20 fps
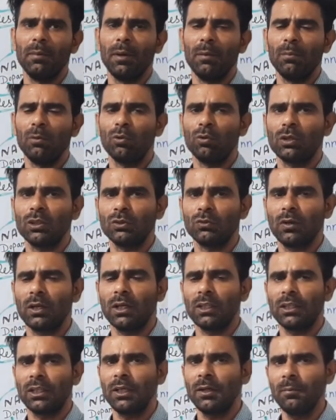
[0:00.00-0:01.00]
में आप लोगों का
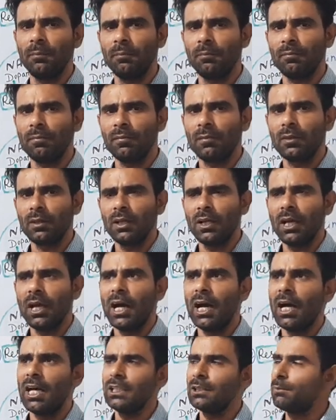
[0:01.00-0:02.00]
स्वागत है
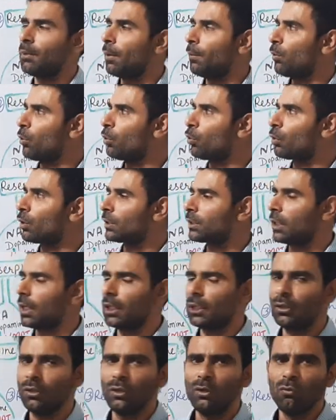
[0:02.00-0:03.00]
आज मैं आप लोगों के
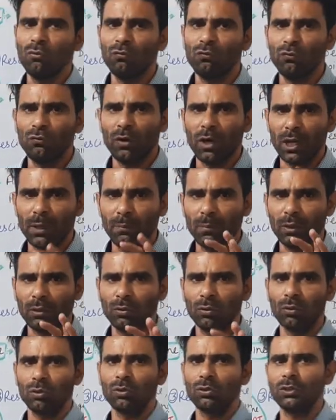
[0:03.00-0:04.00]
साथ
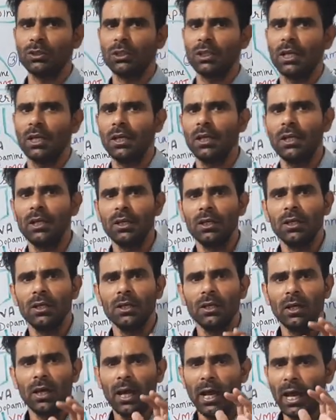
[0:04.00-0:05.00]
फार्माकोग्नोसी के
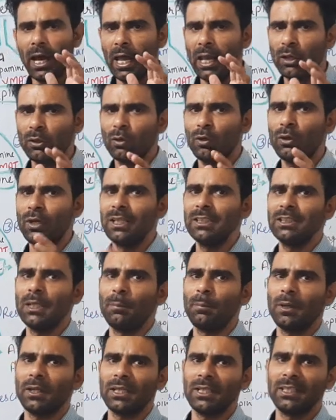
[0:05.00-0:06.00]
एल्कोडल
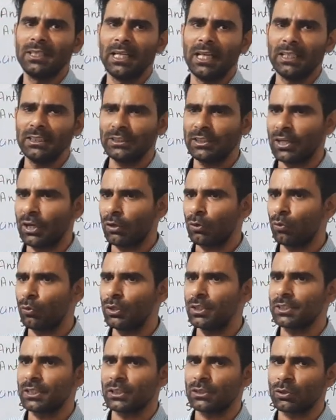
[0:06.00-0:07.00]
चैप्टर के नेक्स्ट ड्रग को
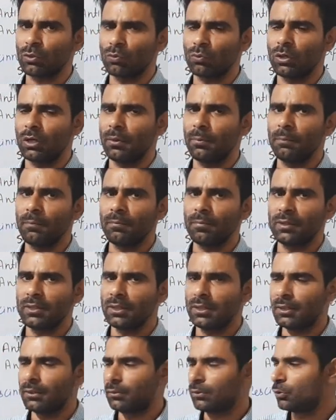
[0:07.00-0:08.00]
डिस्कस करूंगा
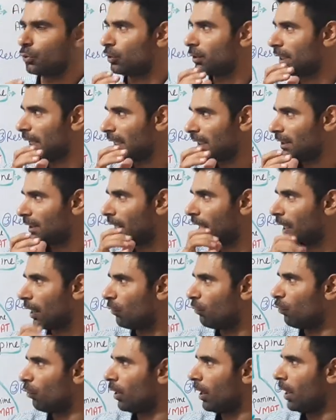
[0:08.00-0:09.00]
जो नेक्स्ट ड्रग
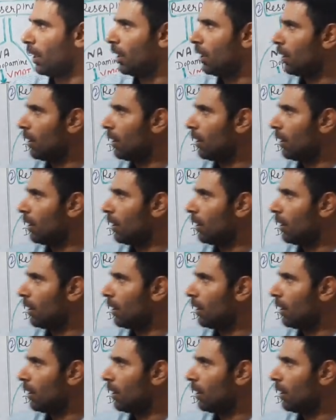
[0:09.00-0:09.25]
है वो है